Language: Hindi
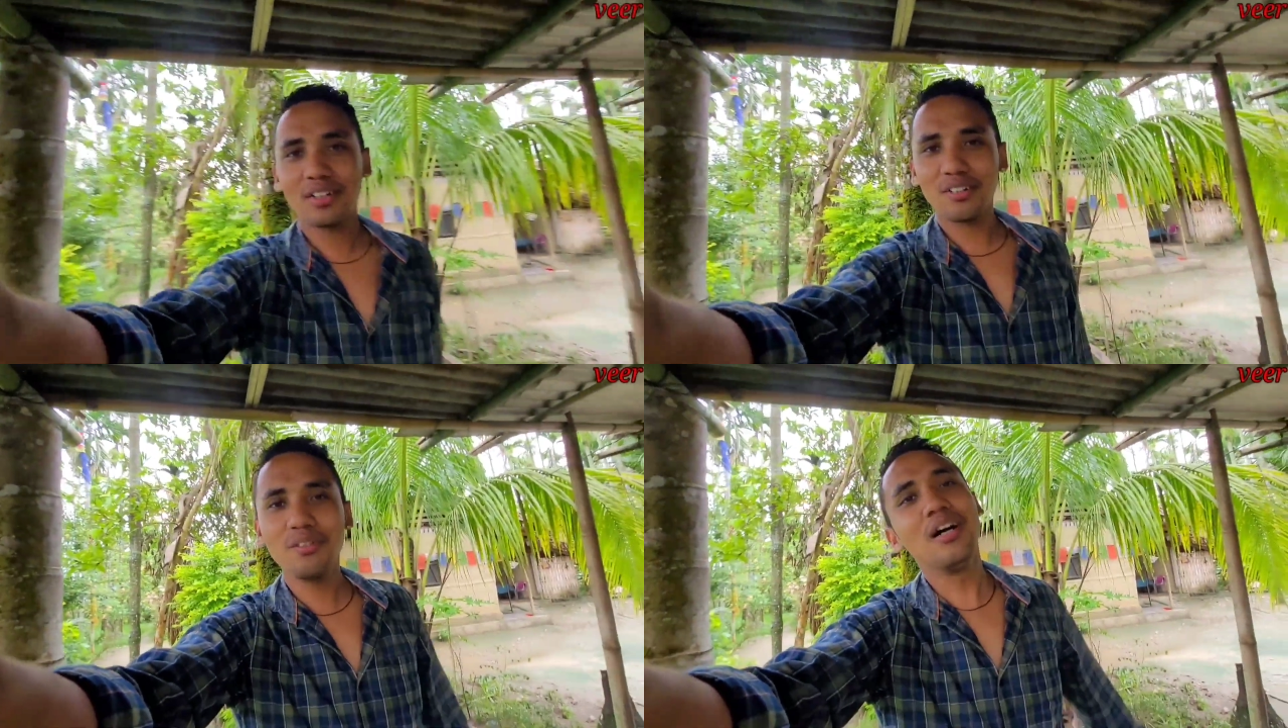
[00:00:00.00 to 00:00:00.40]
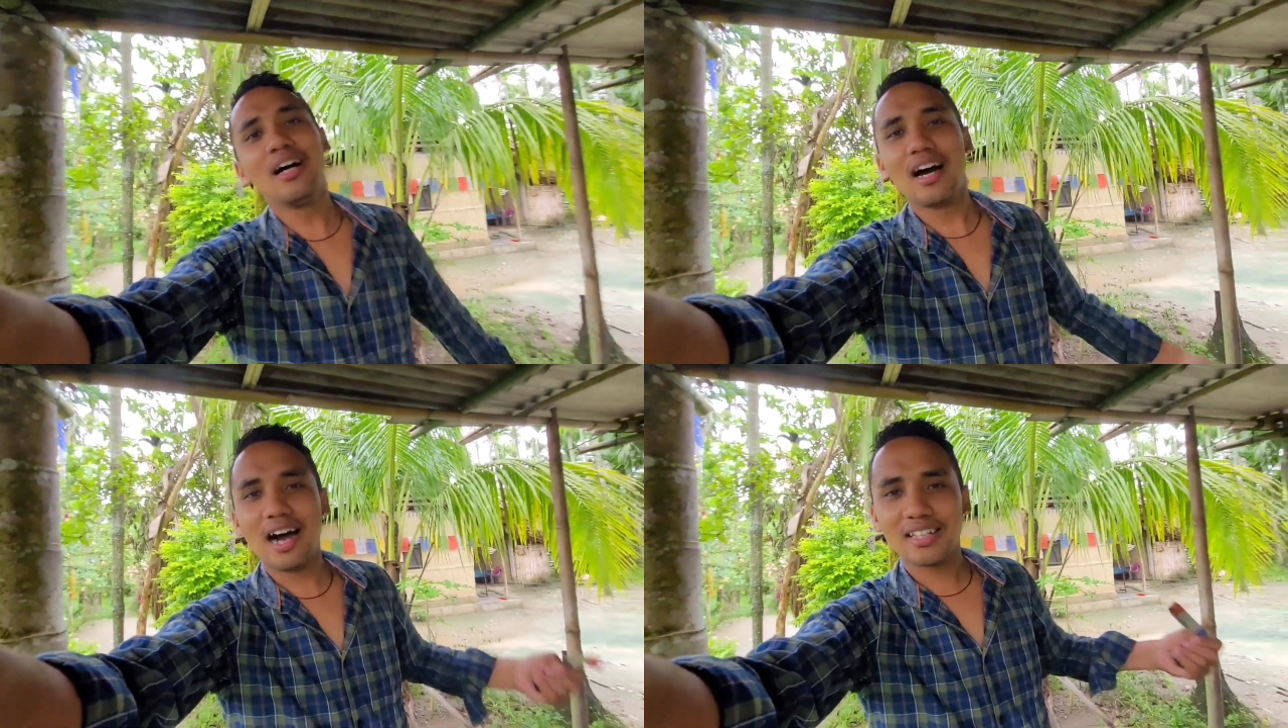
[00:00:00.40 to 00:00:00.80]
कंटिन्यू
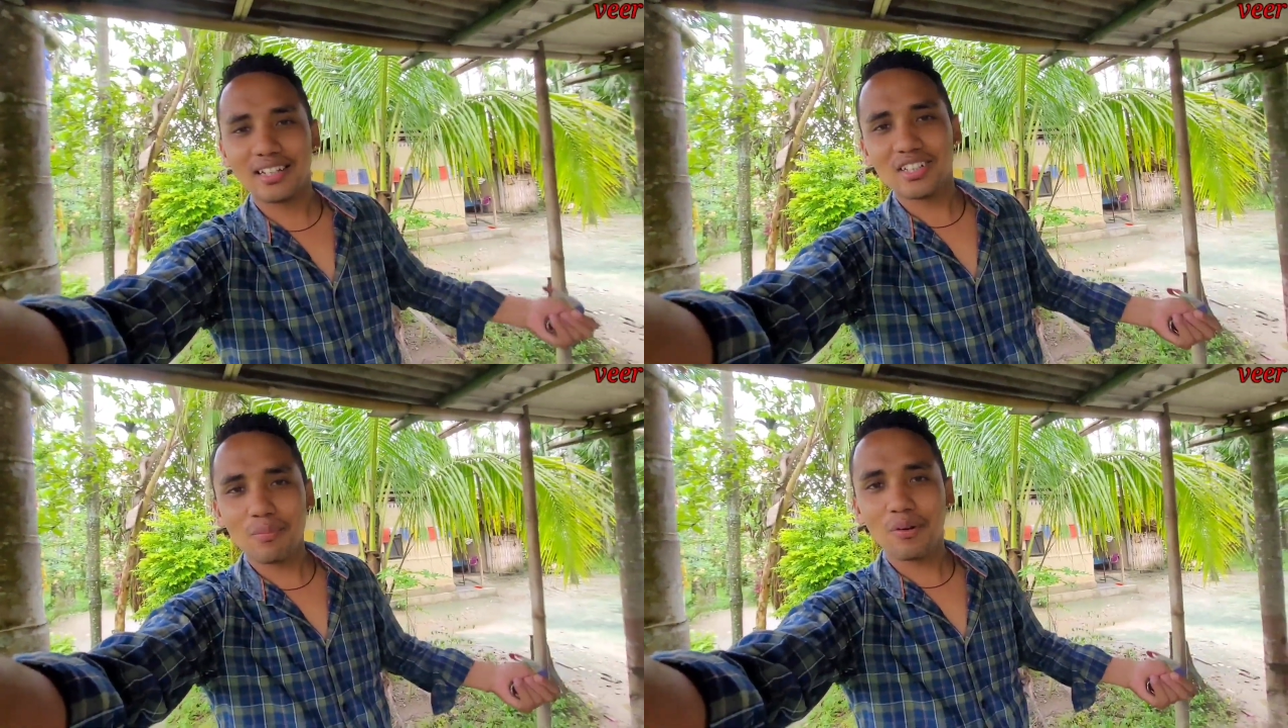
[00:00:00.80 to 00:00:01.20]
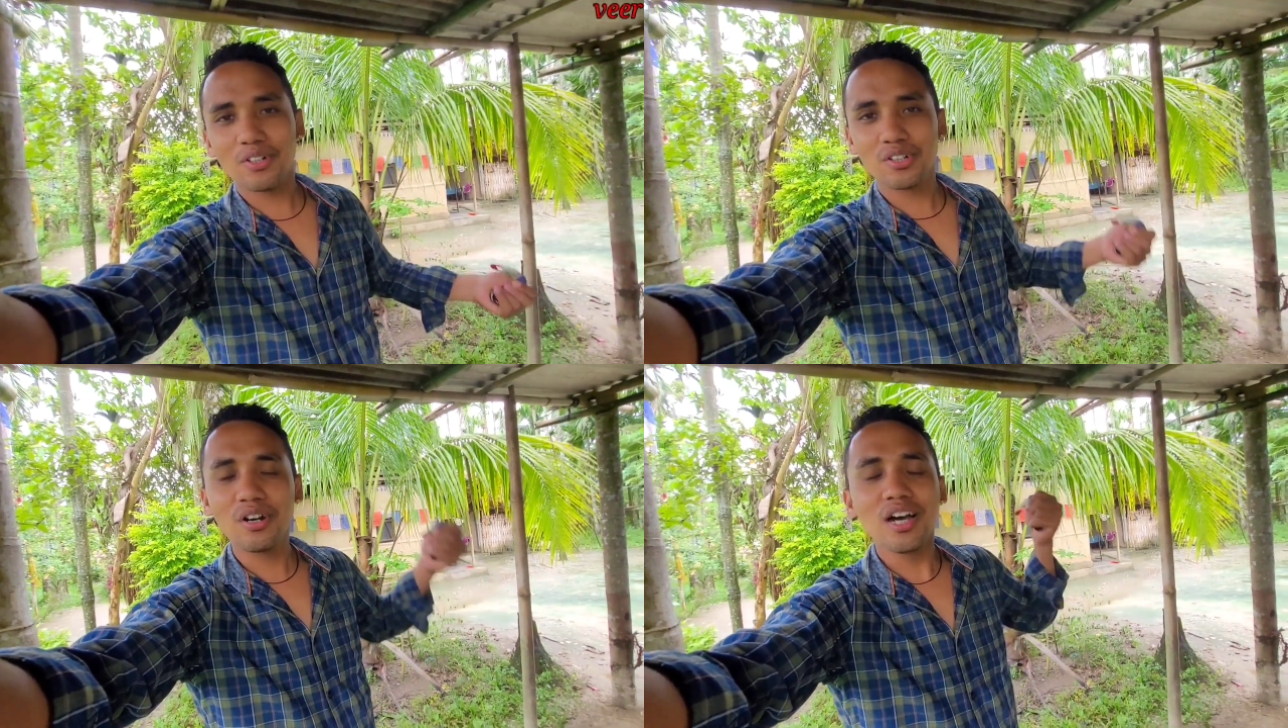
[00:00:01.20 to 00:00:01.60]
आज का
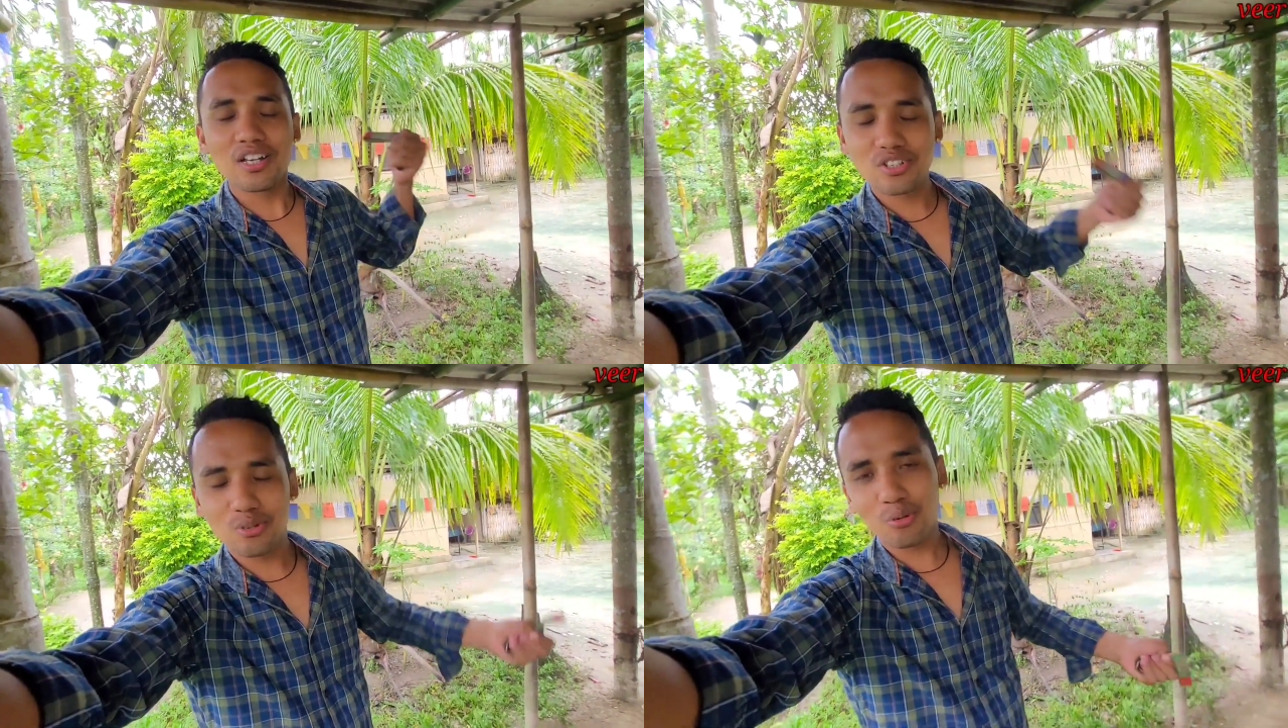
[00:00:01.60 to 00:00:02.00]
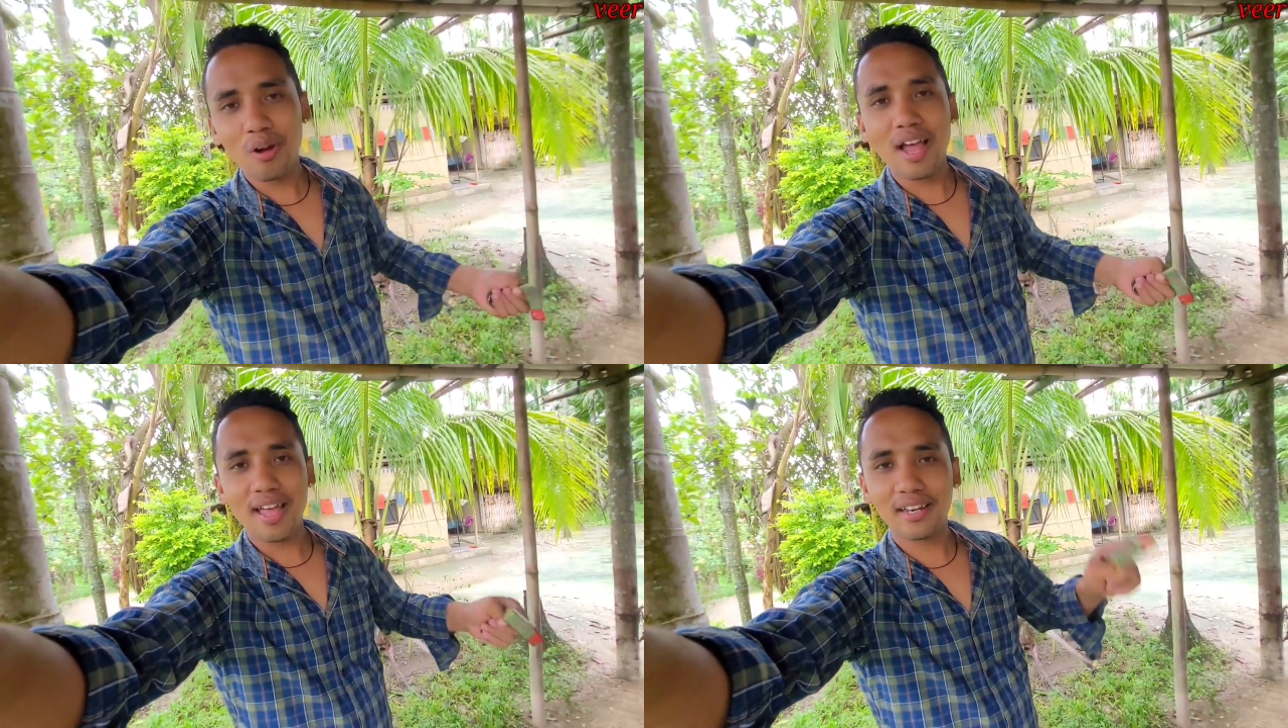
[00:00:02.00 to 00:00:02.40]
सफ़र जो शुरू
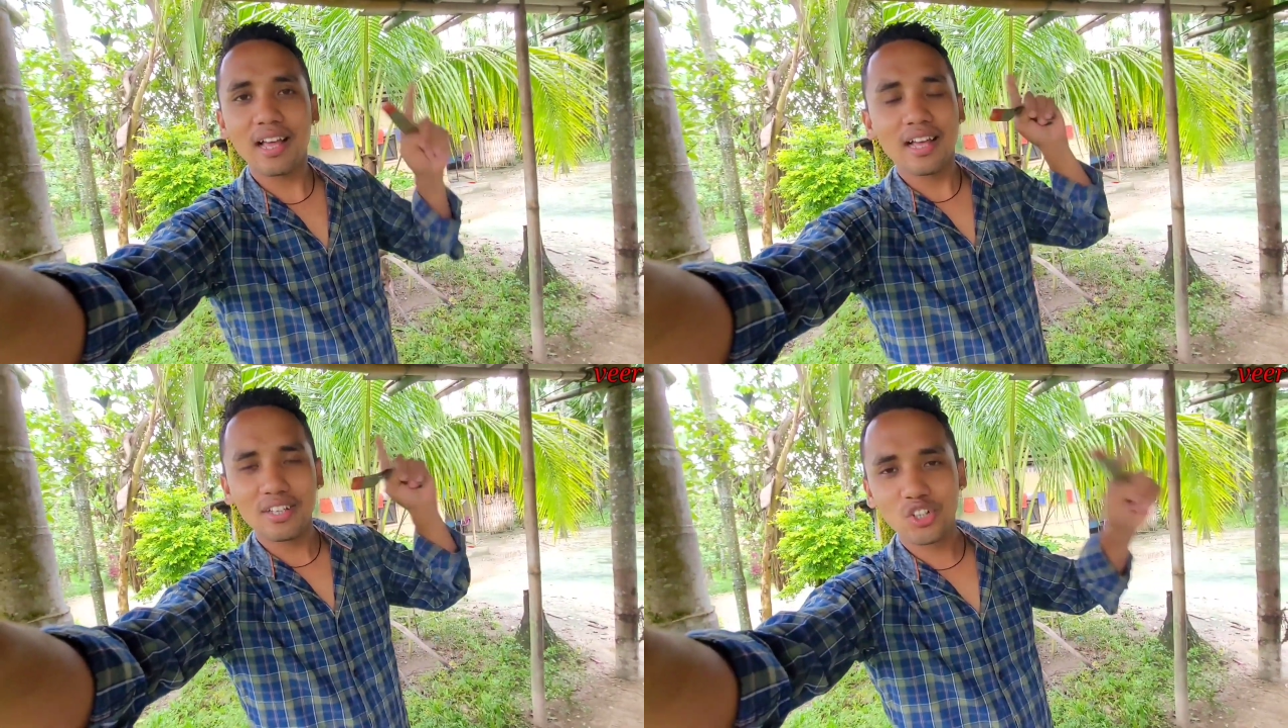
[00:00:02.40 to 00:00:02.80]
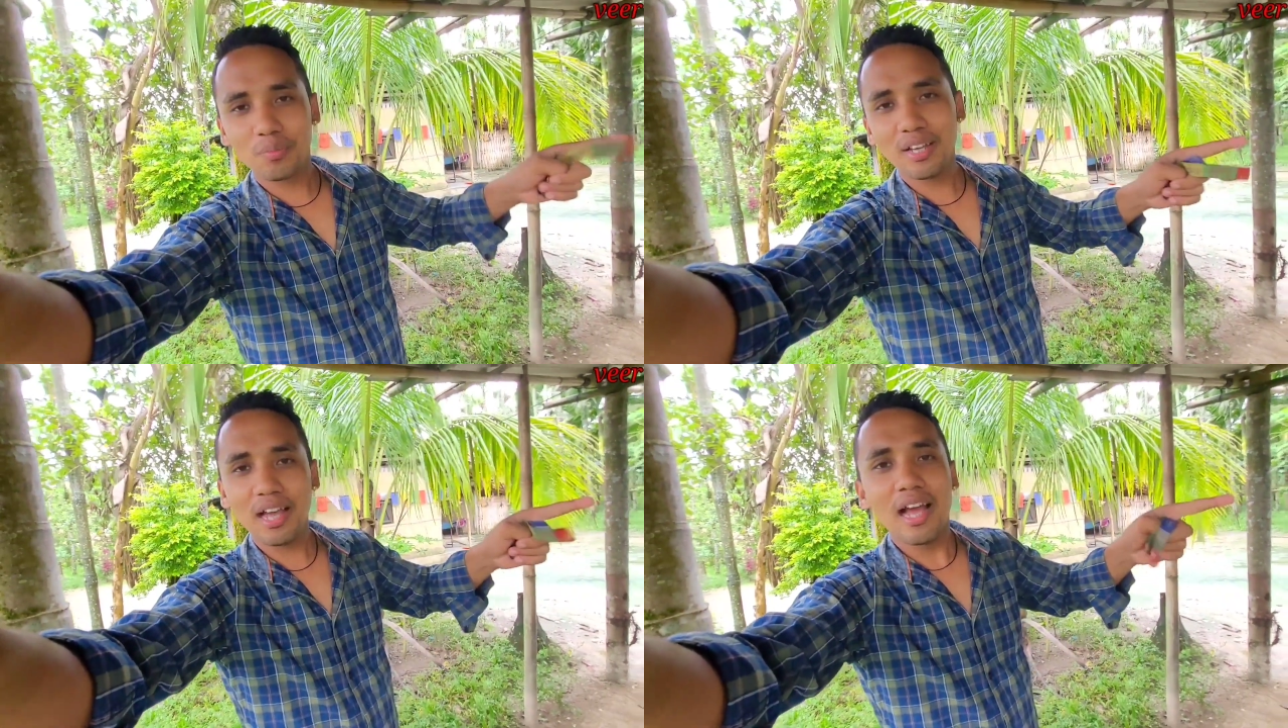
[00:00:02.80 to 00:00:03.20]
एंड
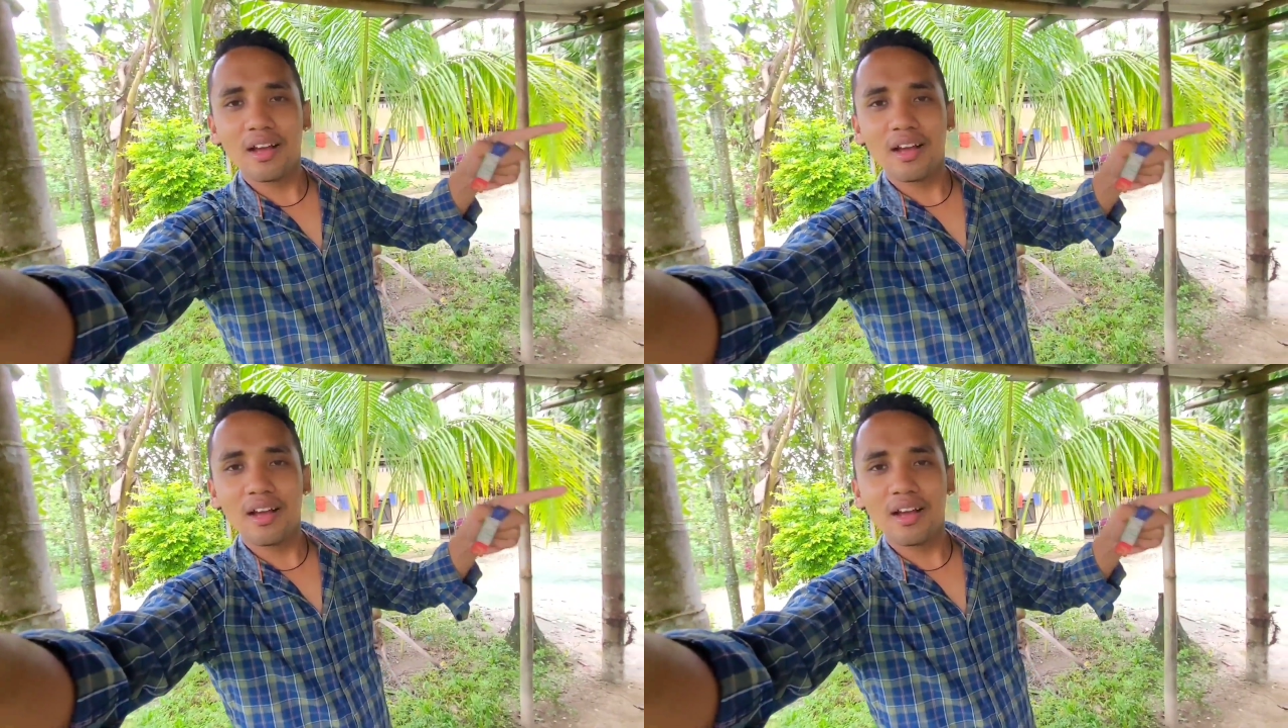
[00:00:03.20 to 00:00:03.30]
जो भी